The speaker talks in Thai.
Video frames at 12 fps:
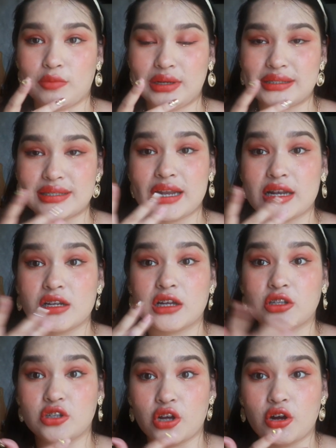มีเส้นเลือ
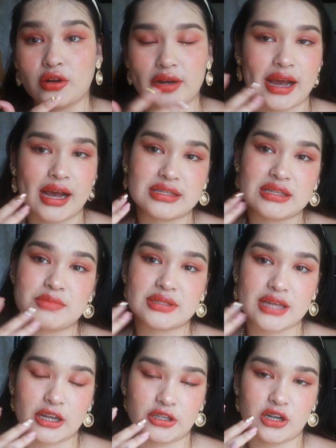ดเยอะนะคะเส้นประ
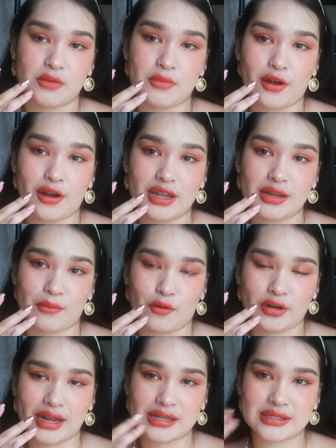สาทเยอะมันก็เลยแบบ
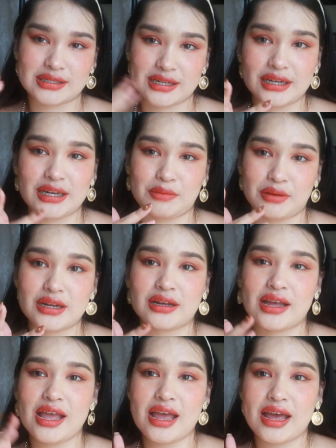ค่อนข้างจะเซนซิทีฟนิดนึ
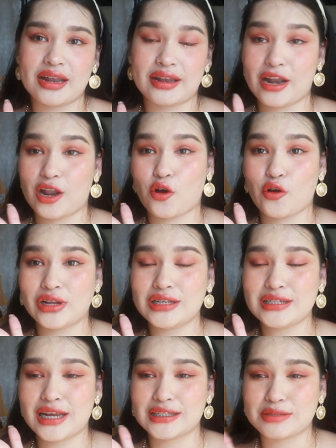งหลายๆคนที่
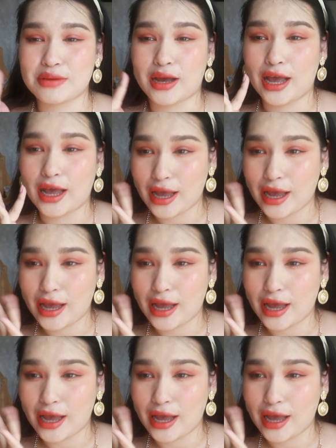ฉีดอาจจะแบบ